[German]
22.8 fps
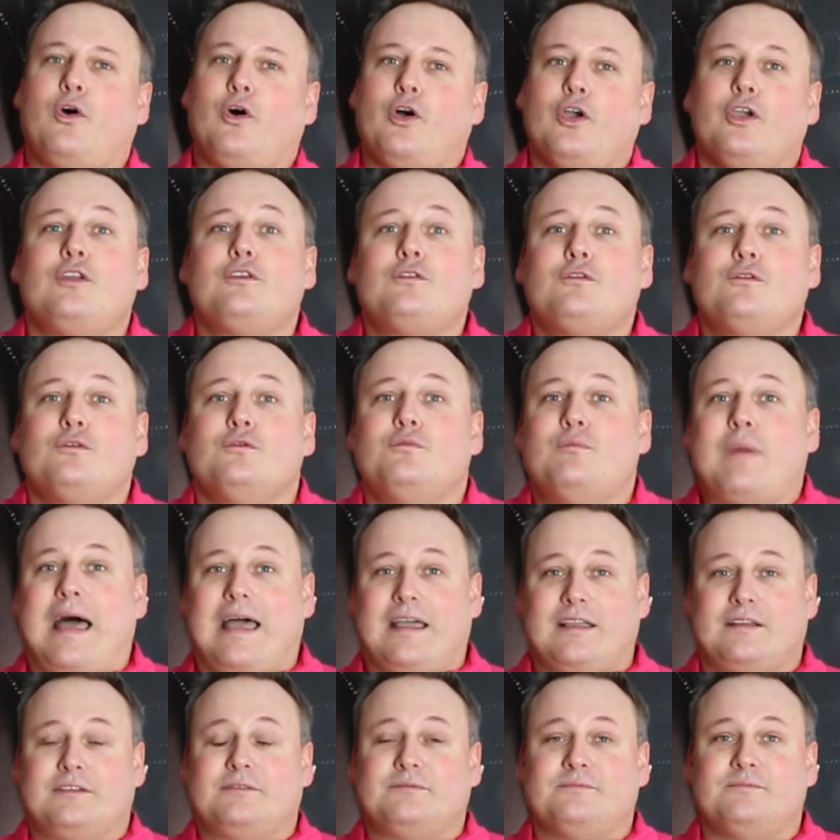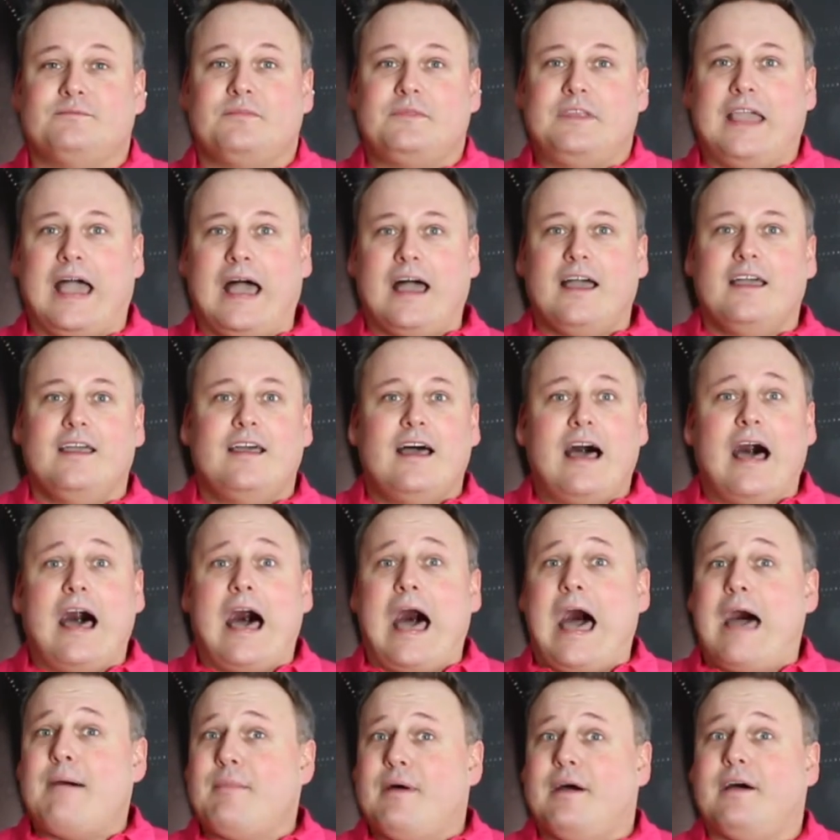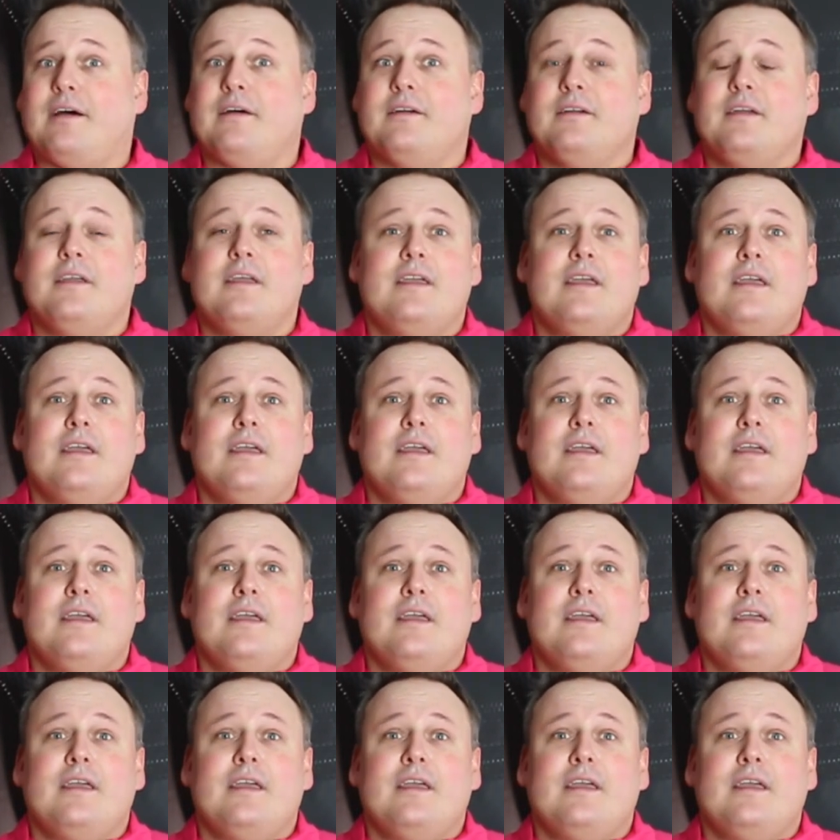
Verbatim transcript: euch zu machen. Ja, Hammer!